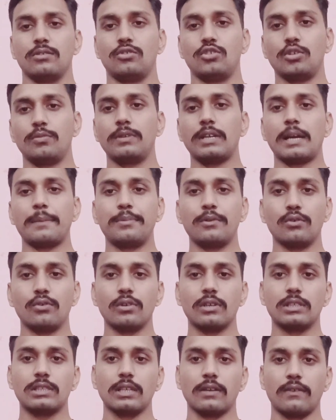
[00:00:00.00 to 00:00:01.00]
जो भी आप
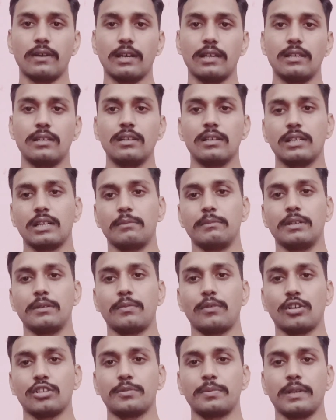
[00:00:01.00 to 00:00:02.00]
लोगों के सवाल कमेंट
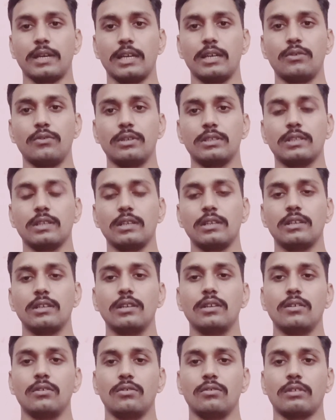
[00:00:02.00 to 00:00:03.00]
बॉक्स पे आए हुए थे
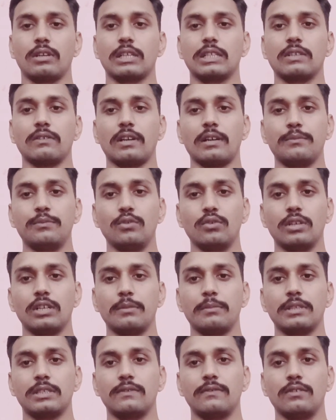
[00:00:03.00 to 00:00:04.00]
उनका जवाब
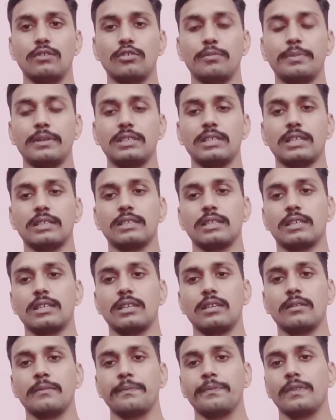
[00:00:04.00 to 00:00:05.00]
दूंगा मैं इस वीडियो पे जैसे
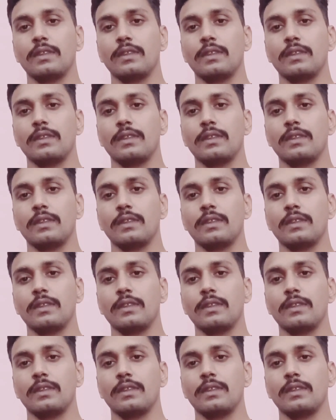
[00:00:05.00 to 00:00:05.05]
कि